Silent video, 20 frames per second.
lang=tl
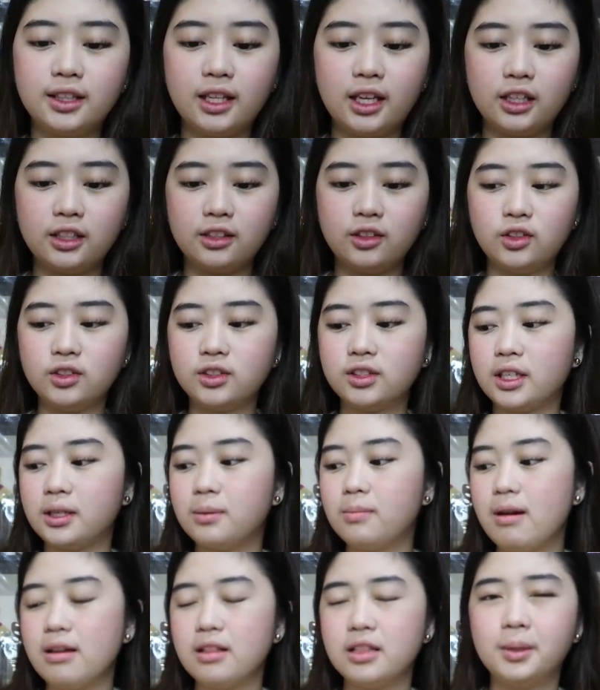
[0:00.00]
Unlike dun sa
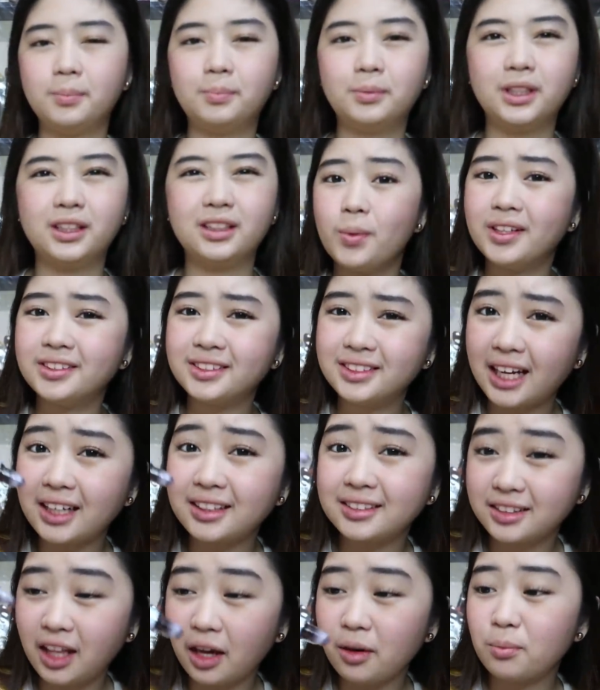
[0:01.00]
ibang lip tint. Sobrang
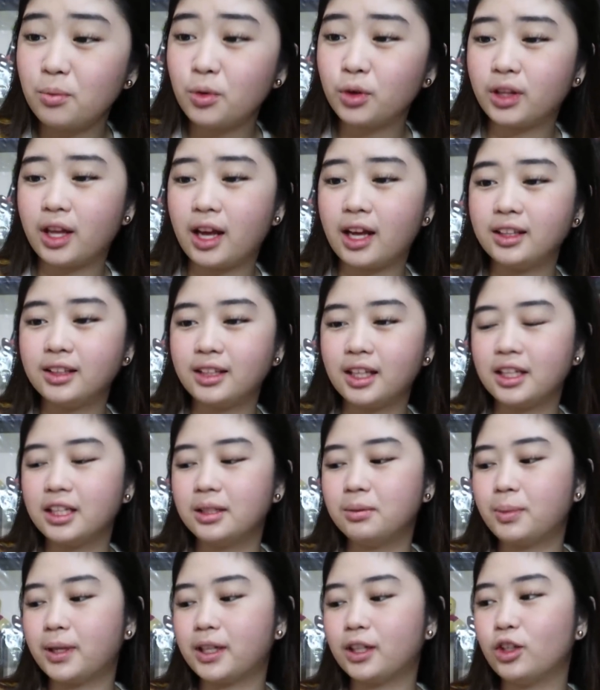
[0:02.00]
taktak mo na. Ang
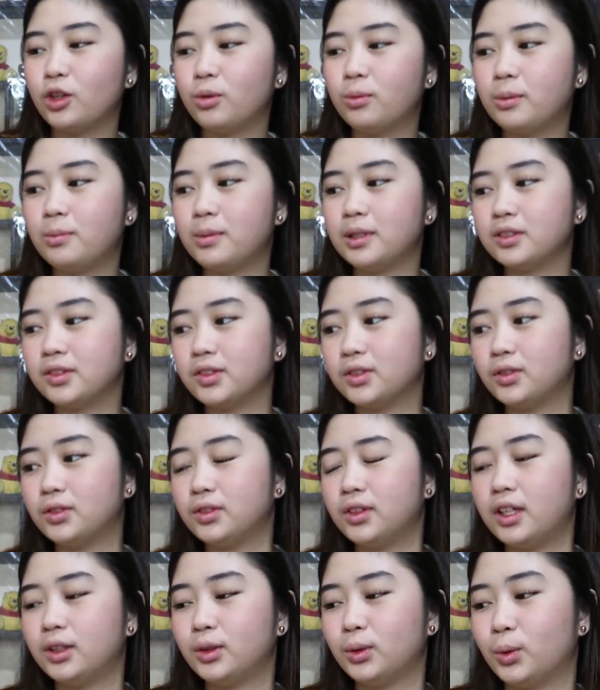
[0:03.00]
tagal pa rin lumabas
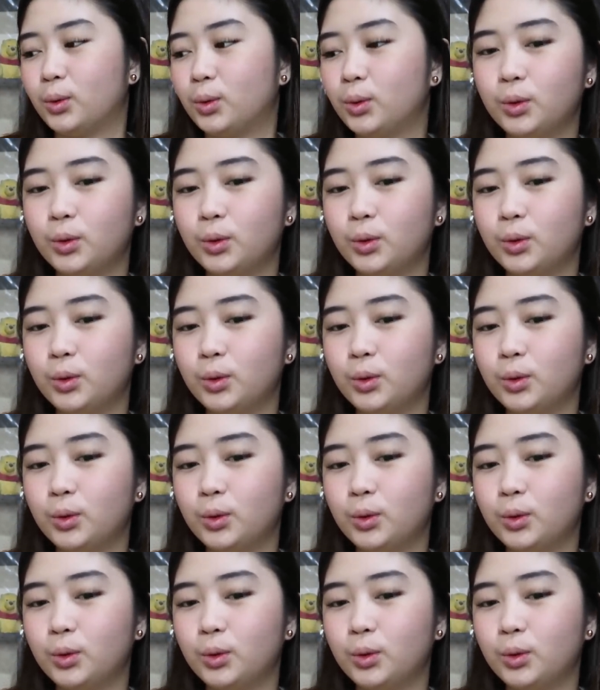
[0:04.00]
nung ano,